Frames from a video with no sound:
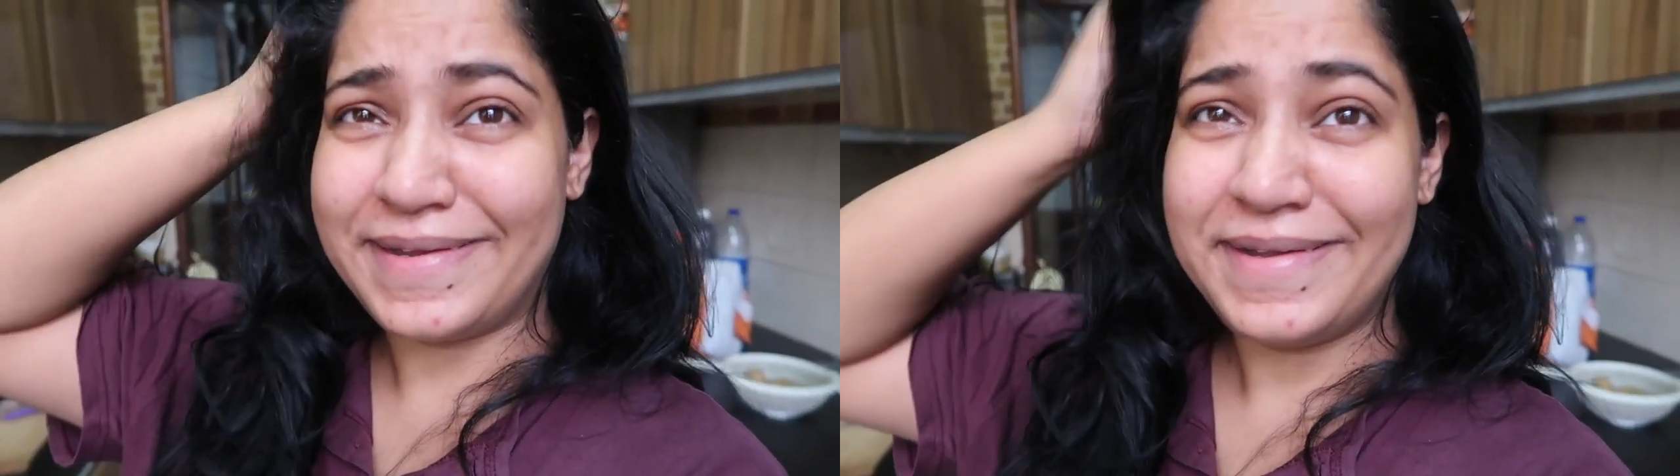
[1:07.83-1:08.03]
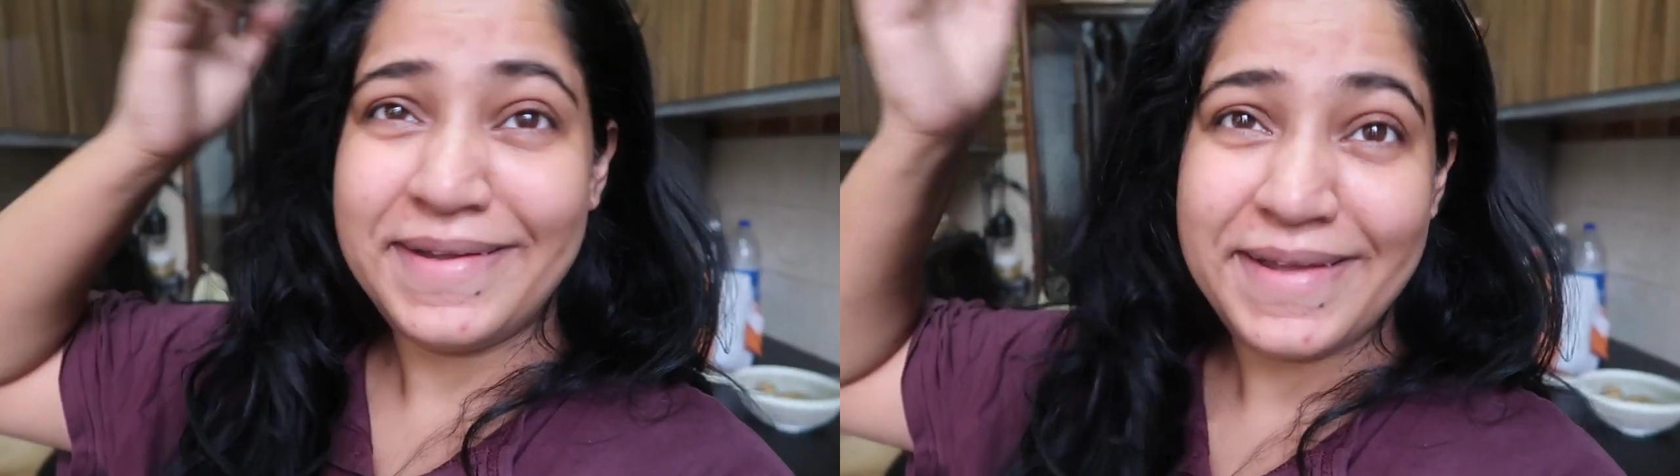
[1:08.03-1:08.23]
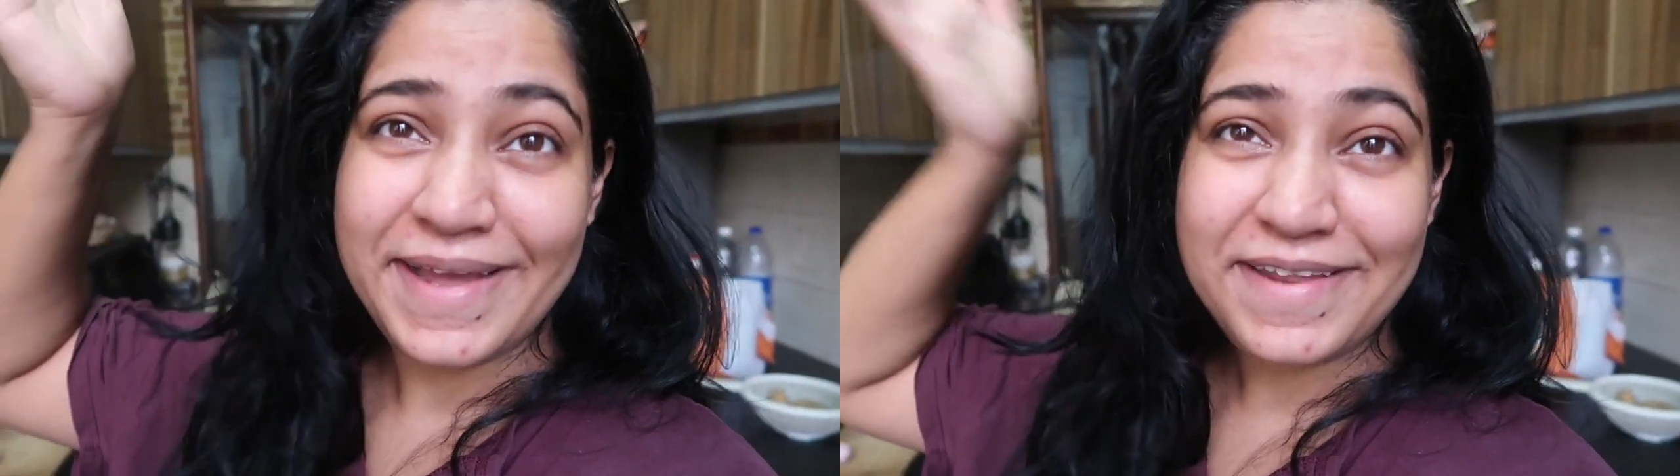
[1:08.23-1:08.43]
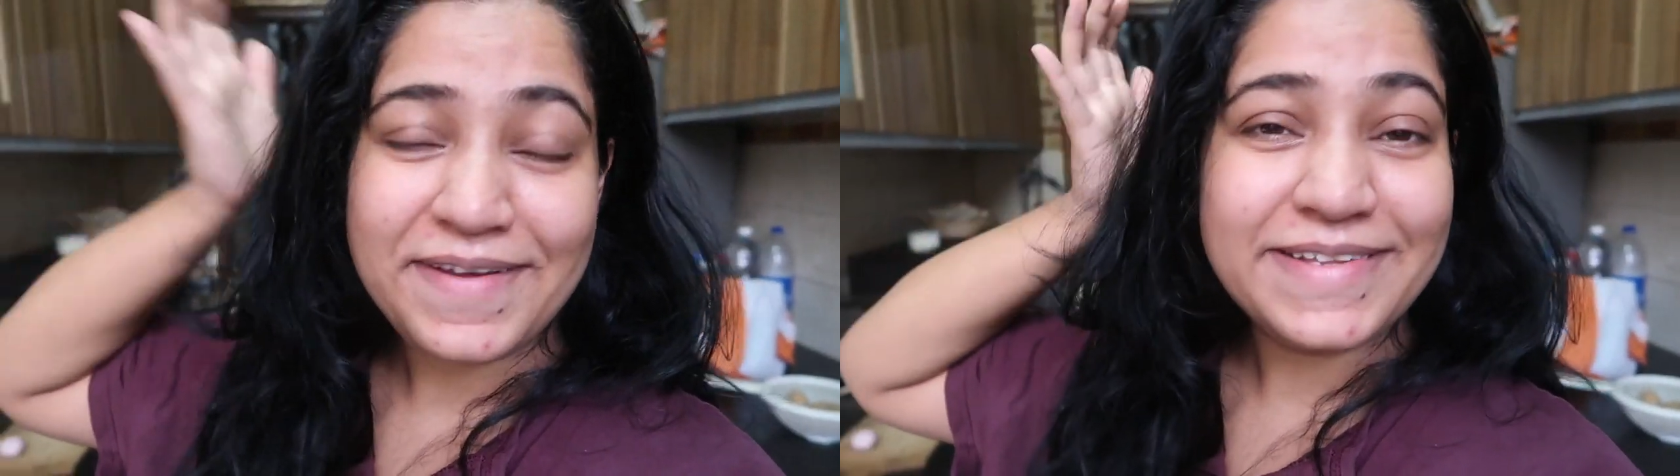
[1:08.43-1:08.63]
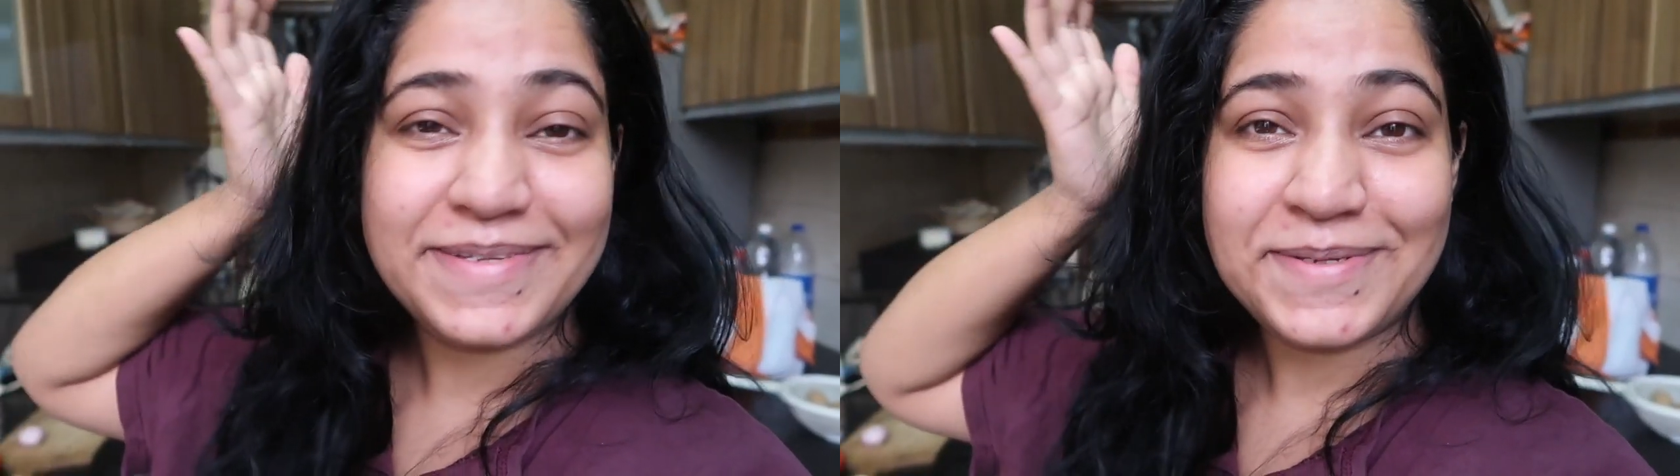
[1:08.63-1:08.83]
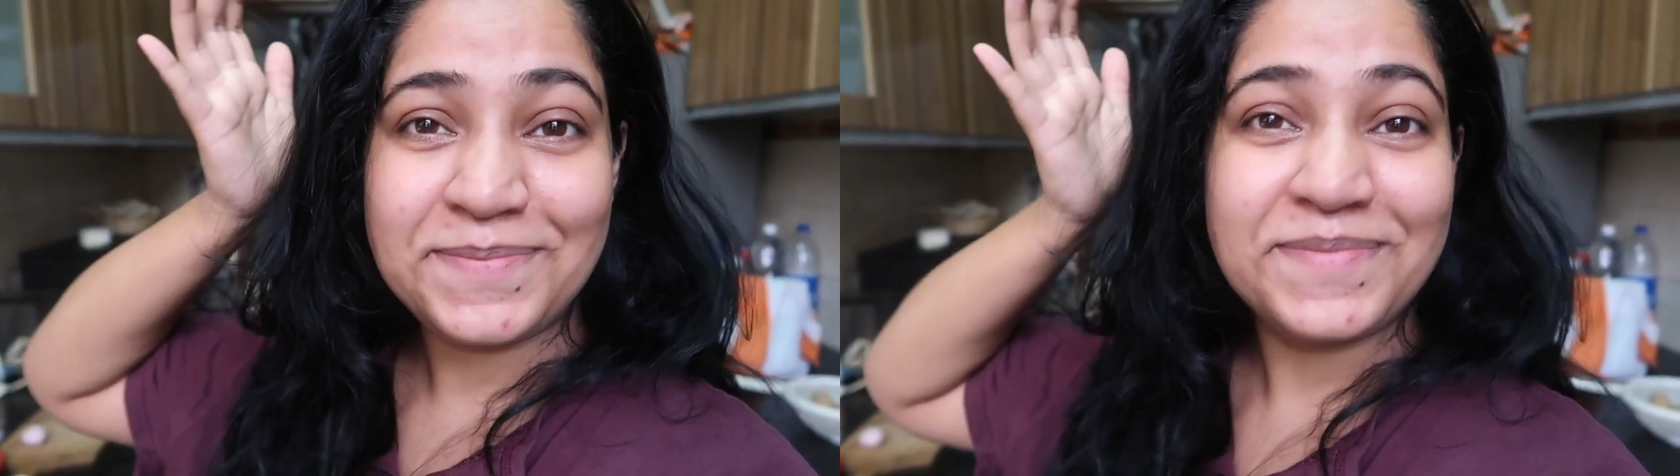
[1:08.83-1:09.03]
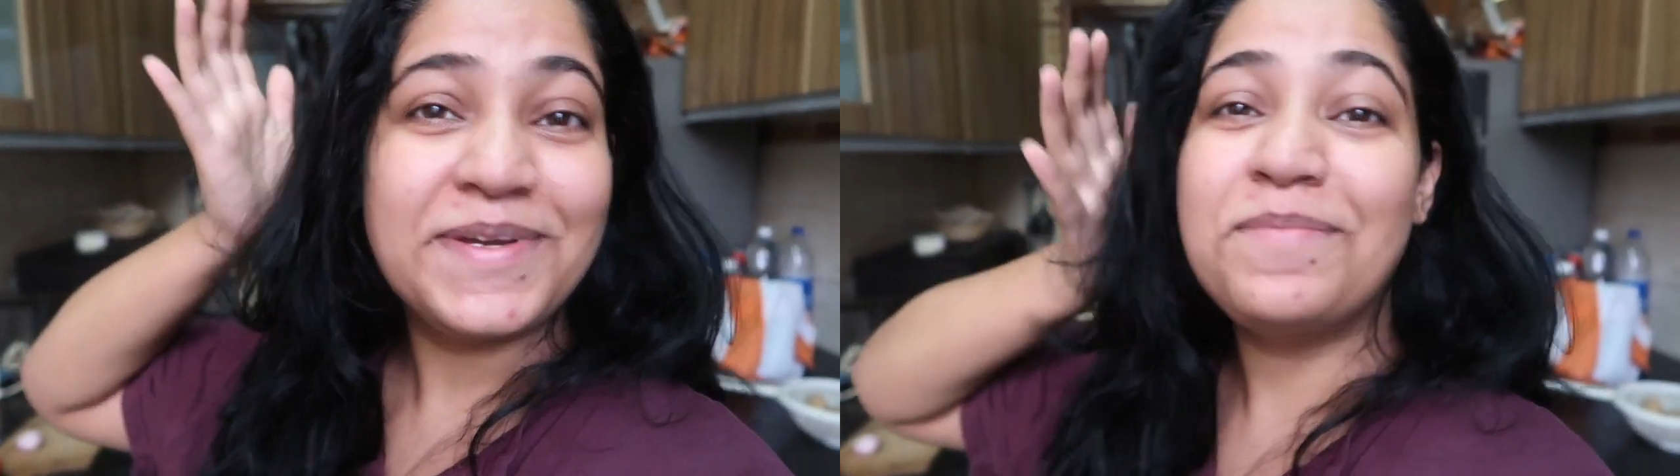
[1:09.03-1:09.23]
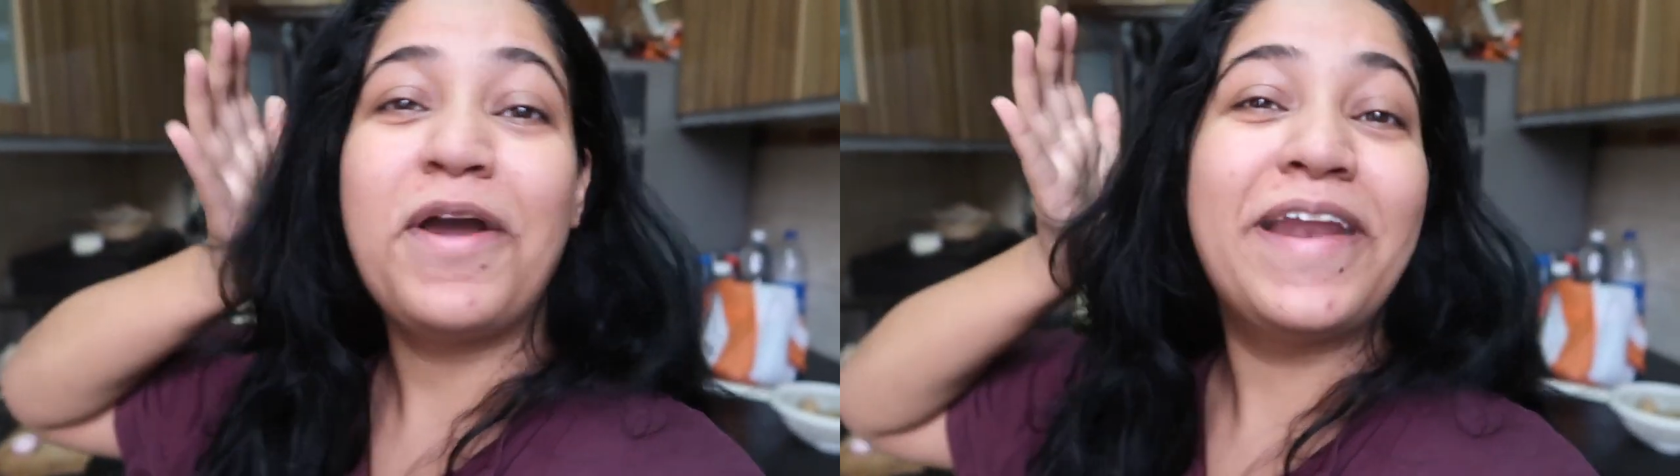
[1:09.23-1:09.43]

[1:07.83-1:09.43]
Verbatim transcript: लिए एनी वेज गुड